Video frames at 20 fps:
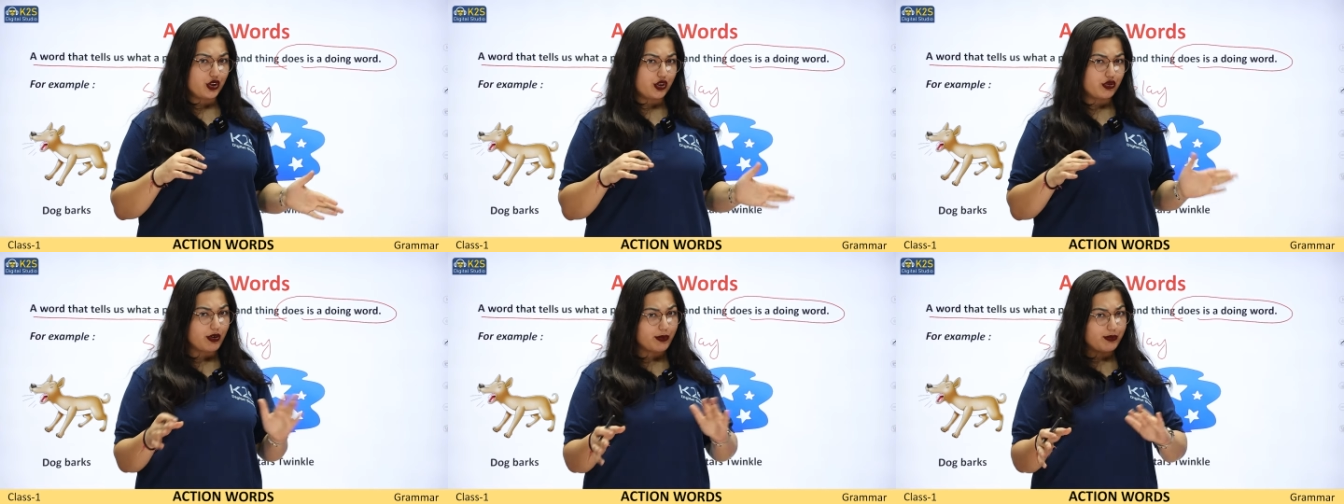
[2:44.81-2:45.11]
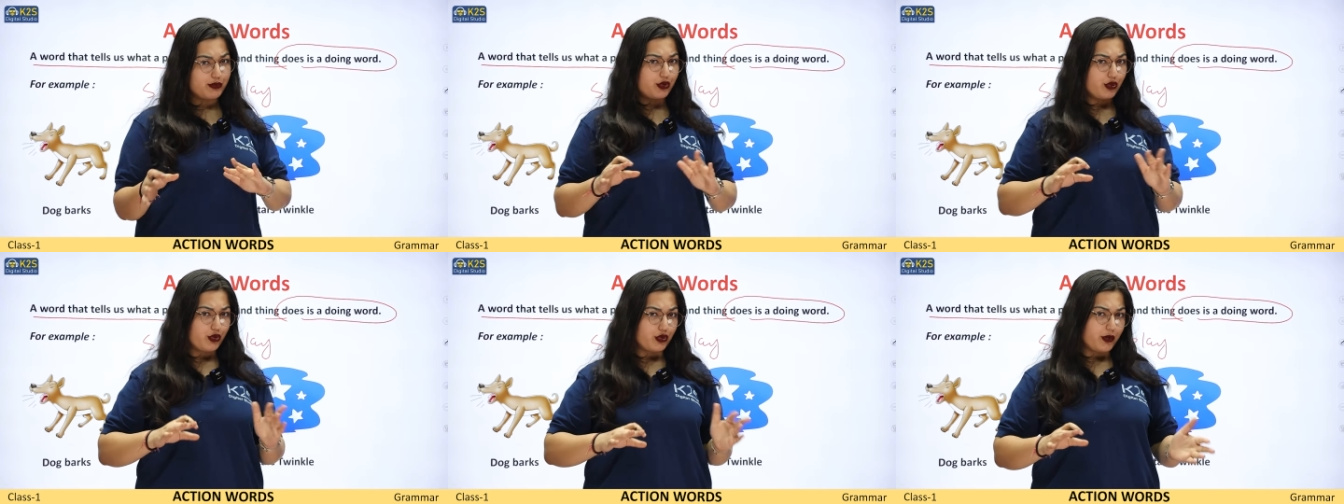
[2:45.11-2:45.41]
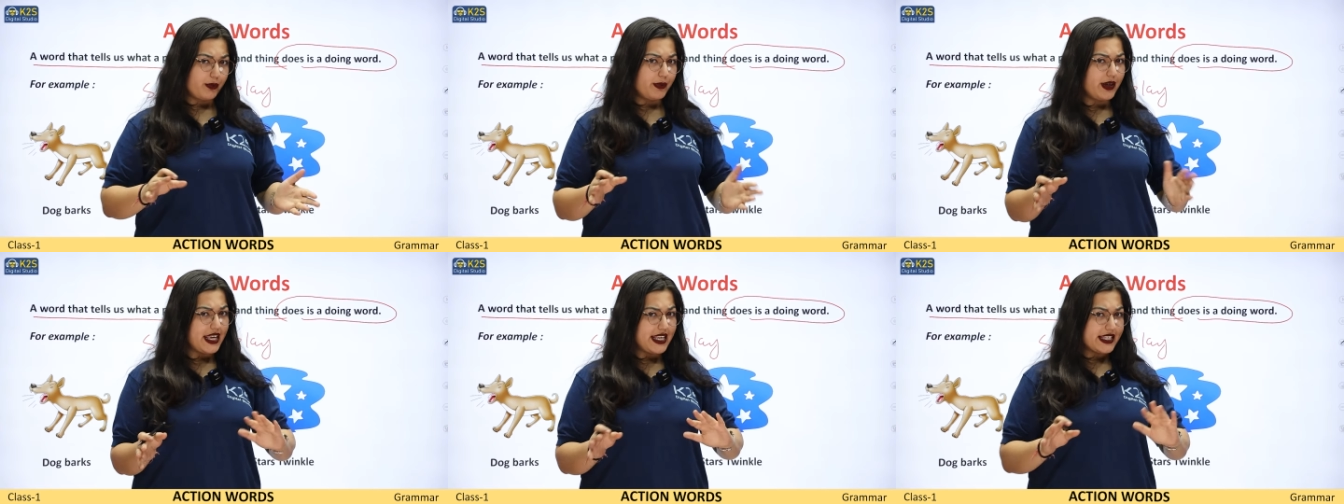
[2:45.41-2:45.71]
तो आप
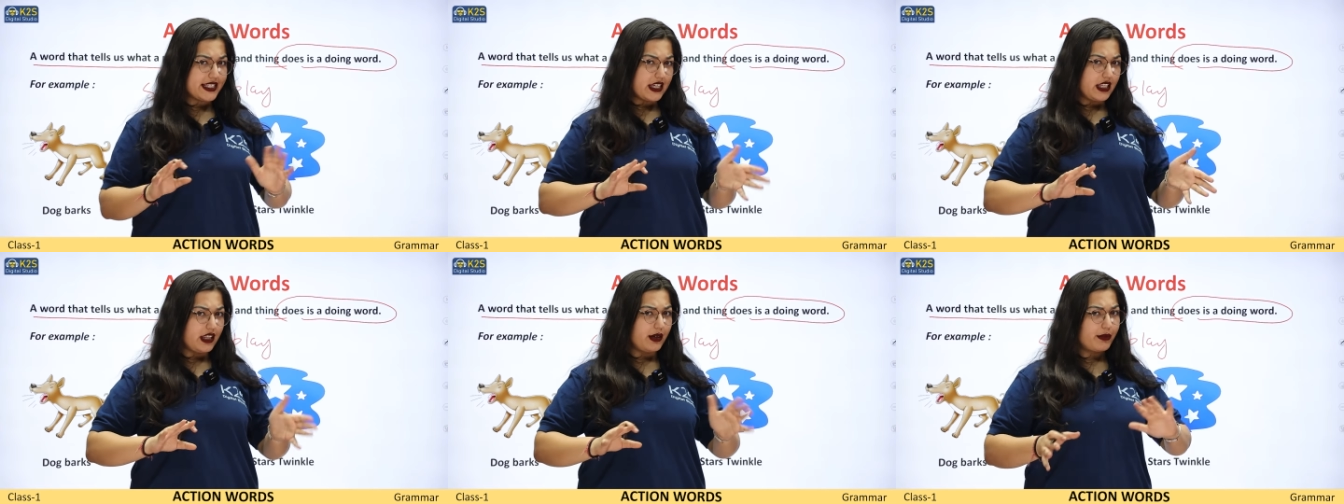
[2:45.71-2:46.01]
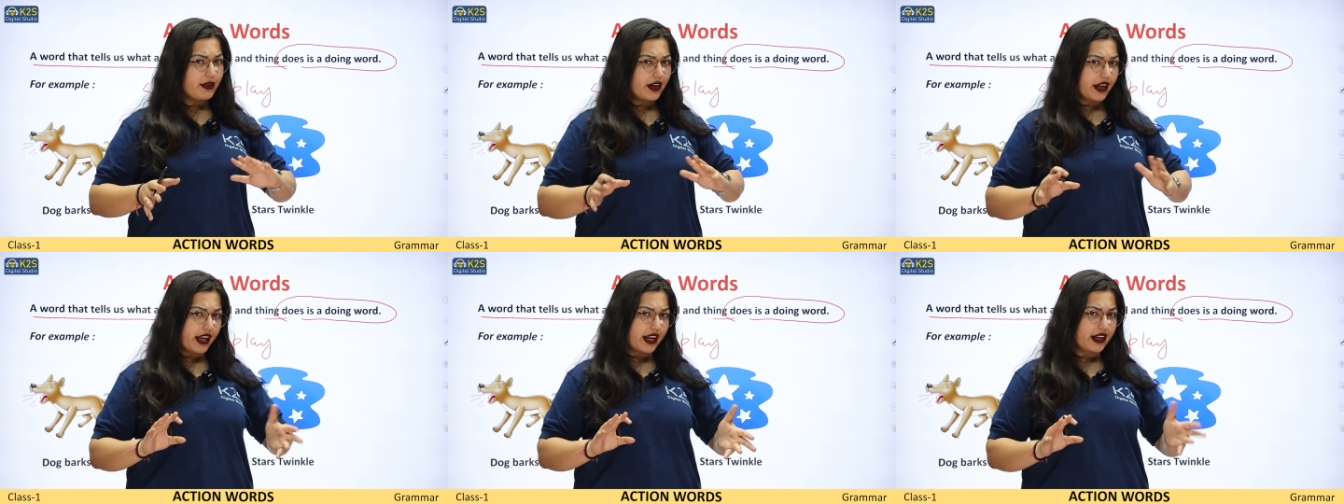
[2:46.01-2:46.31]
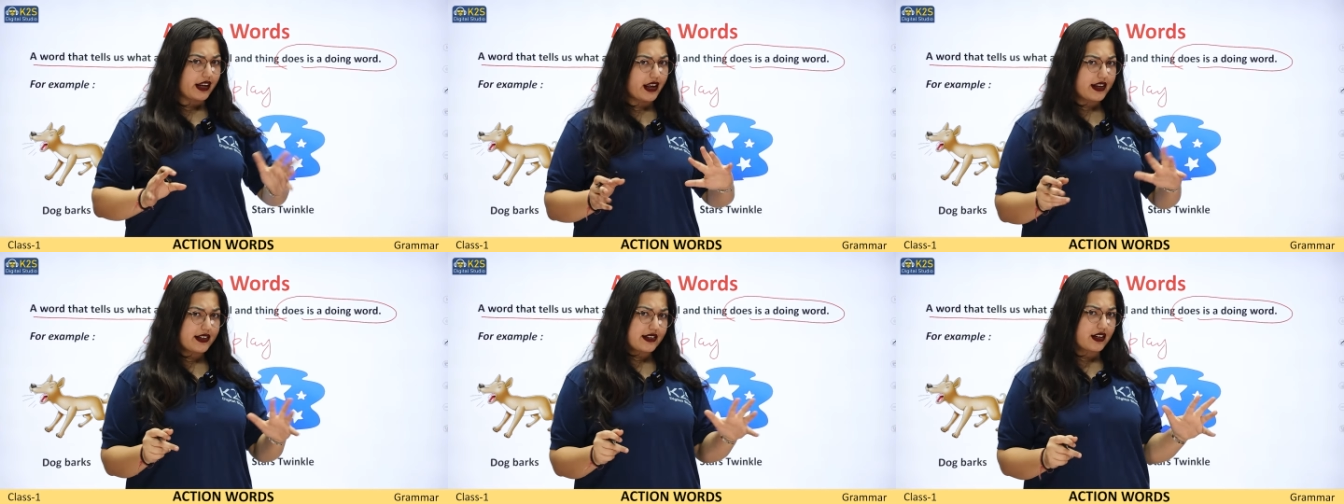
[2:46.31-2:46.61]
दोनों में इजीली आप
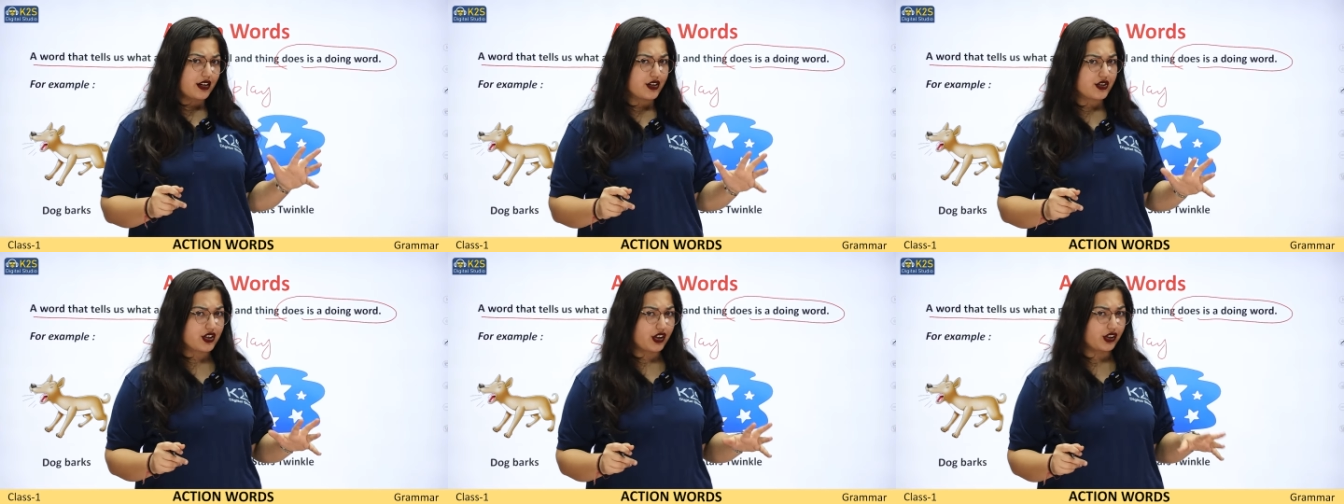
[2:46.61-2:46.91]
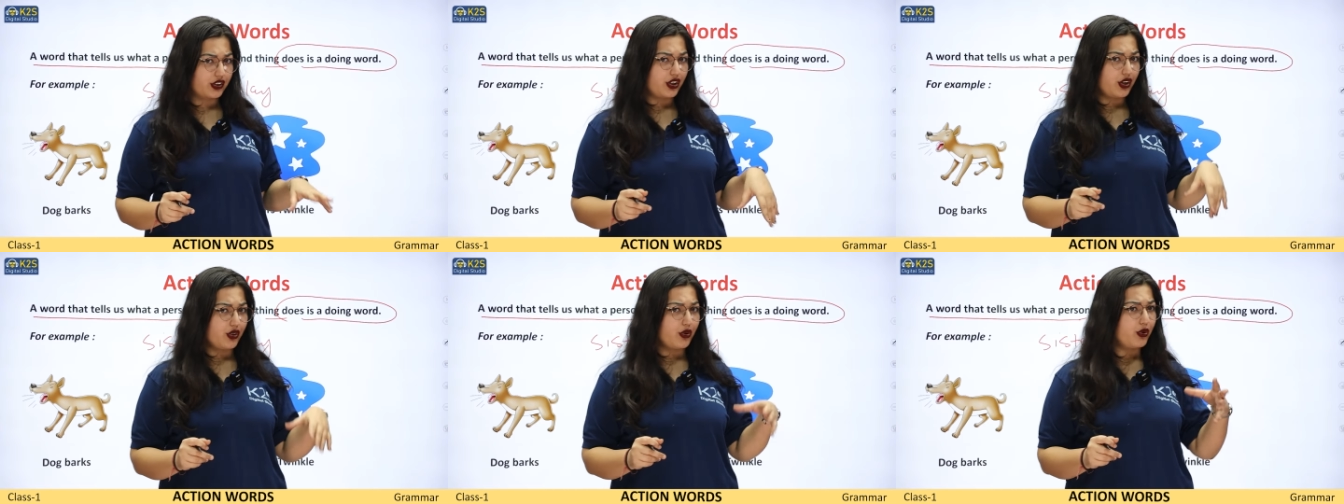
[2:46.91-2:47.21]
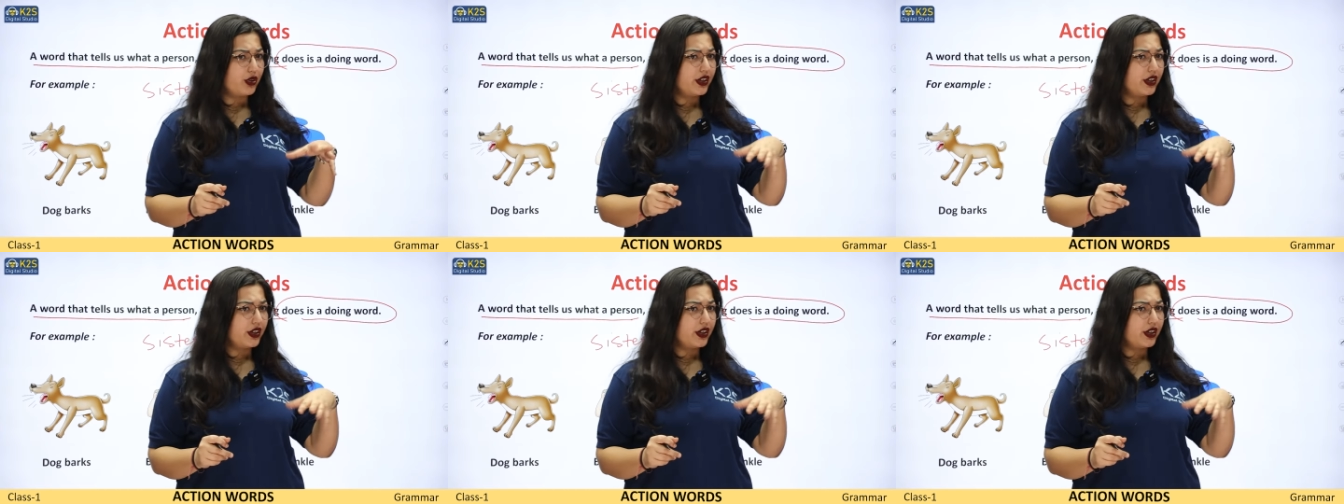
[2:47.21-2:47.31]
रिकग्नाइज कर सकते